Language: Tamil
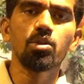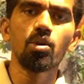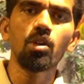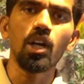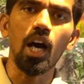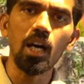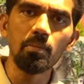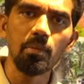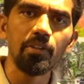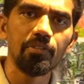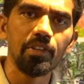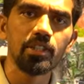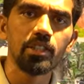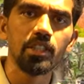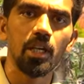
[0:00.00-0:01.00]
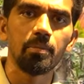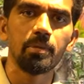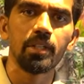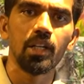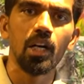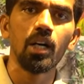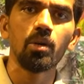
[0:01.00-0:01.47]
ஸோ நார்மல் ஃபென்சிங்
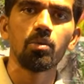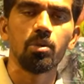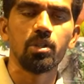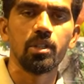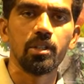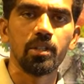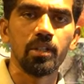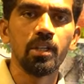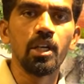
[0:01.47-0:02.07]
அப்படின்னா ஒரு